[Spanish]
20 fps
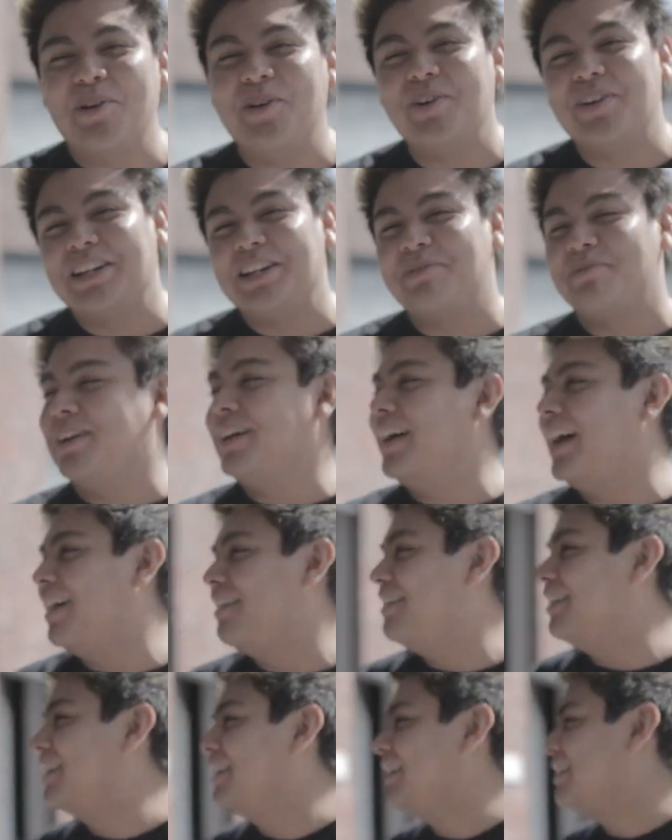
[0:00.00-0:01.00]
que puedo venirme
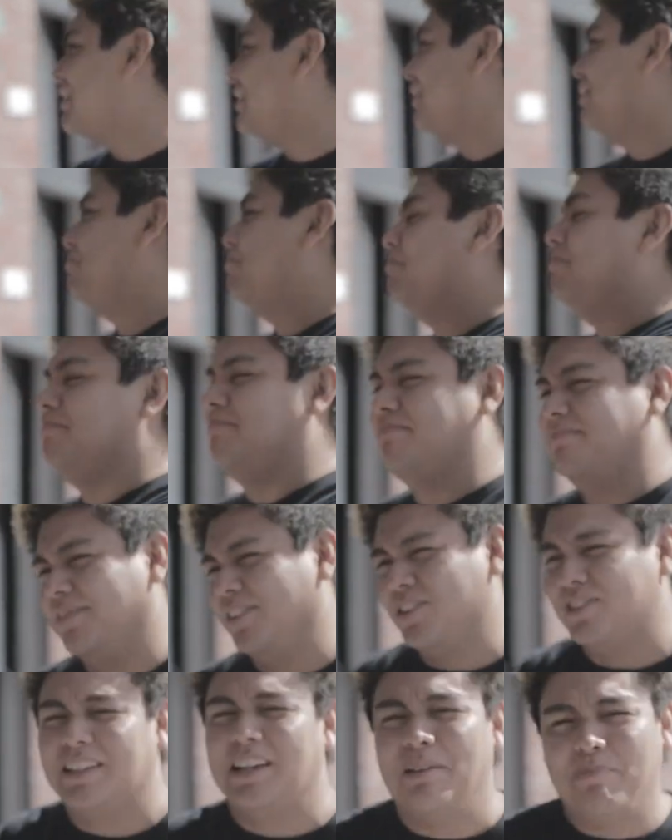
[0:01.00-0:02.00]
a ver este,
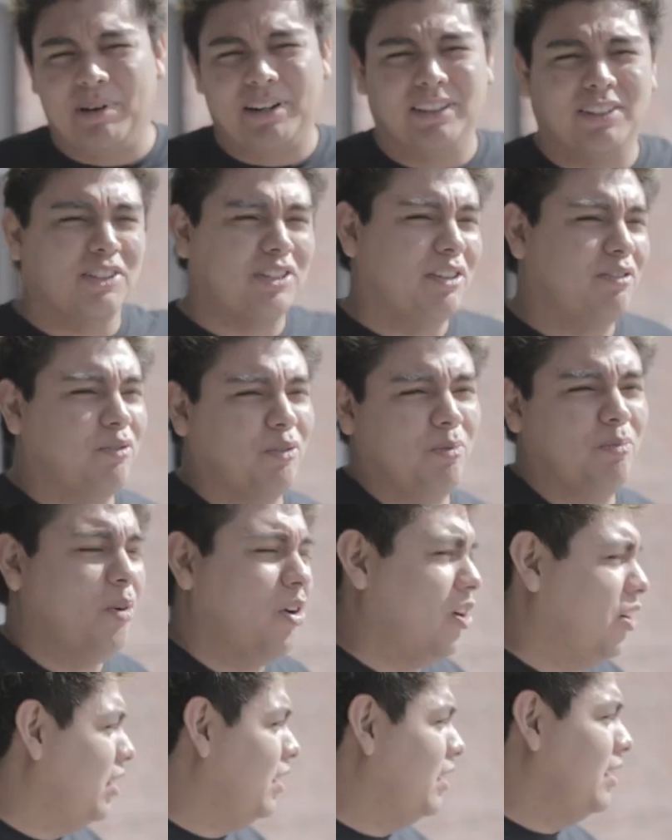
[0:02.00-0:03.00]
no sé, partidos de
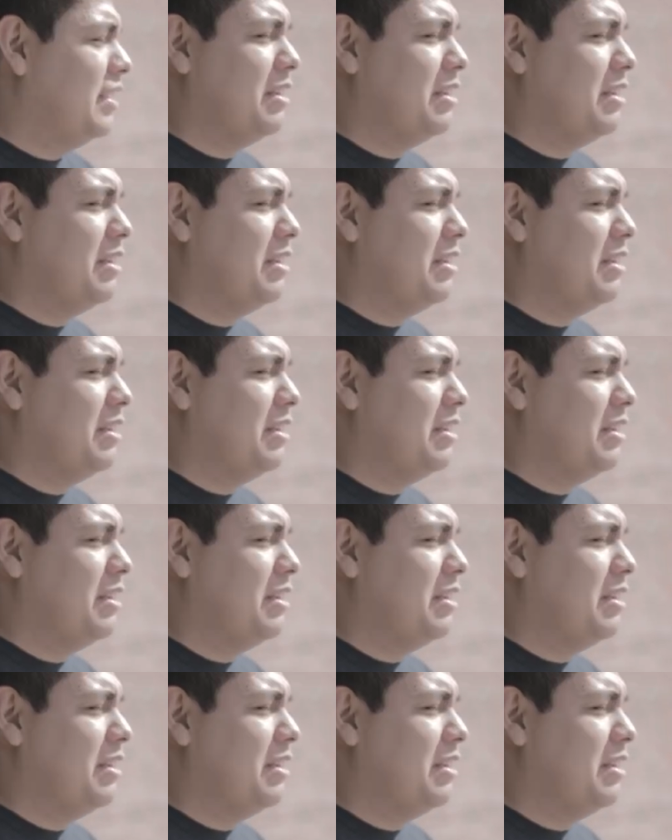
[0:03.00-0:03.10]
fútbol,